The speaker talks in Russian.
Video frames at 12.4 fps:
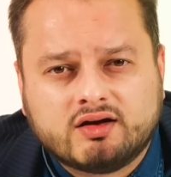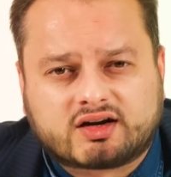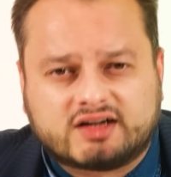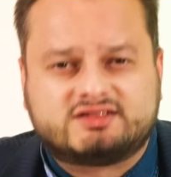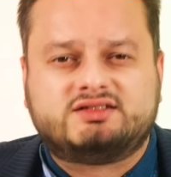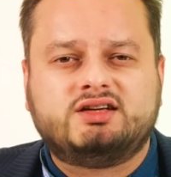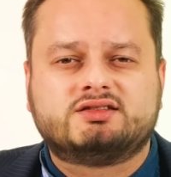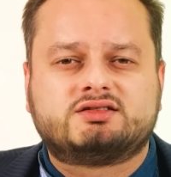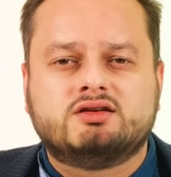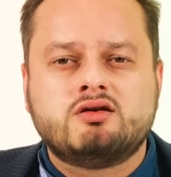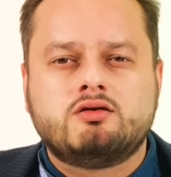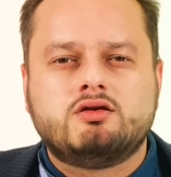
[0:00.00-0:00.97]

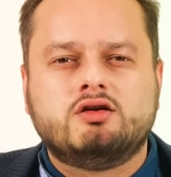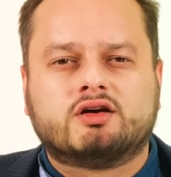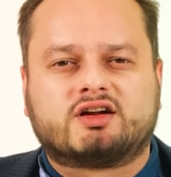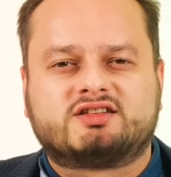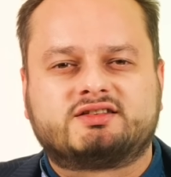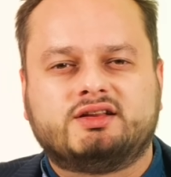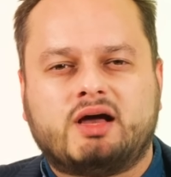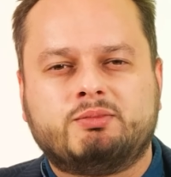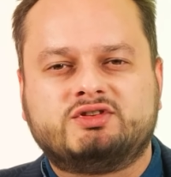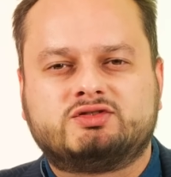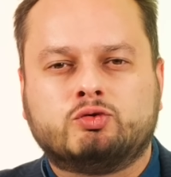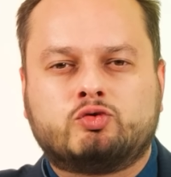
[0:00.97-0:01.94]
раздеться и
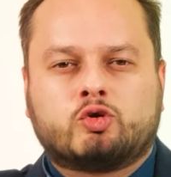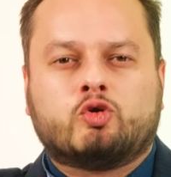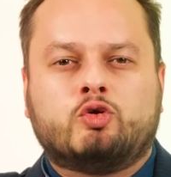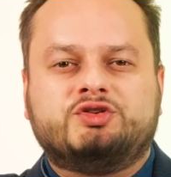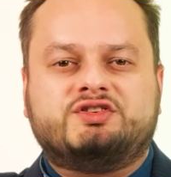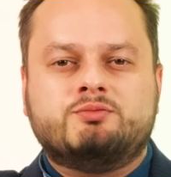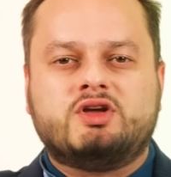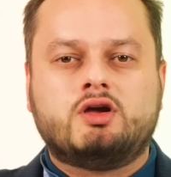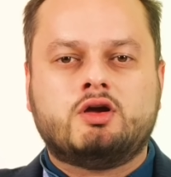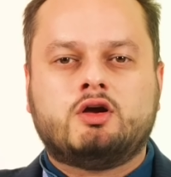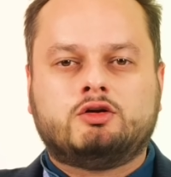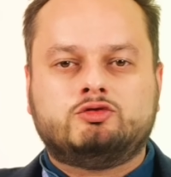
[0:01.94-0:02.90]
расслабиться у кругу
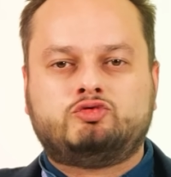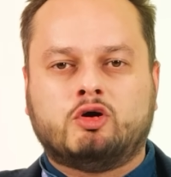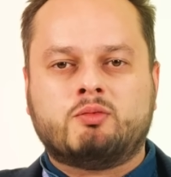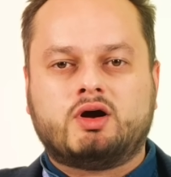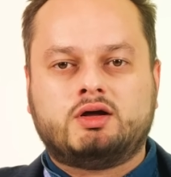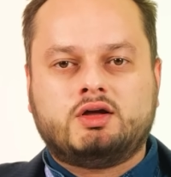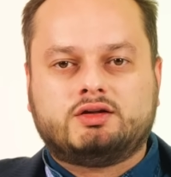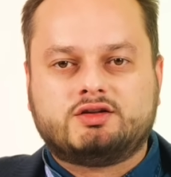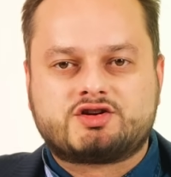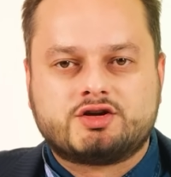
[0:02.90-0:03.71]
семьи дома на